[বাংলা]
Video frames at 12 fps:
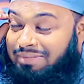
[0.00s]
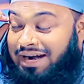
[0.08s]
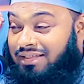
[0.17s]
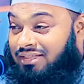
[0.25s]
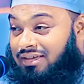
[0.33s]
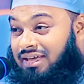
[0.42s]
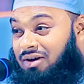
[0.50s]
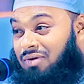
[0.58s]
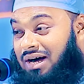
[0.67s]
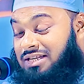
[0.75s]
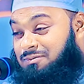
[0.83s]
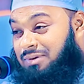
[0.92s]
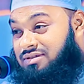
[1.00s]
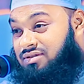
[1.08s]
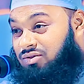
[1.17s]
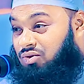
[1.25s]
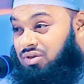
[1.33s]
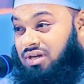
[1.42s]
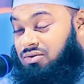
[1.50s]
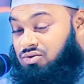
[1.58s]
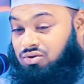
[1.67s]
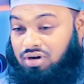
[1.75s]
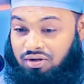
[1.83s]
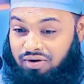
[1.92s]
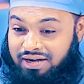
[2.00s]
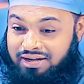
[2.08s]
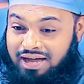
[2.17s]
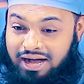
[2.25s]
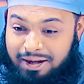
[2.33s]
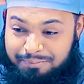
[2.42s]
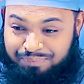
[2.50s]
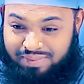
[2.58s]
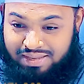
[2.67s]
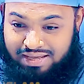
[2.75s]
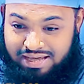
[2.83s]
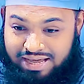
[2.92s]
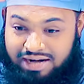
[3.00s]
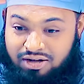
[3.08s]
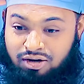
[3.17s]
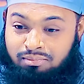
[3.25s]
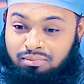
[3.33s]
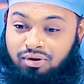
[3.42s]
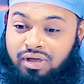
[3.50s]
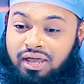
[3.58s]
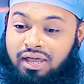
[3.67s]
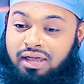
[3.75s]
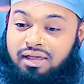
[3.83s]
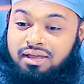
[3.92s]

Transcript: বাড়িতে গিয়ে ওয়াজ পাইছে দুইটা হুজুরের কয়টা এক নম্বর কি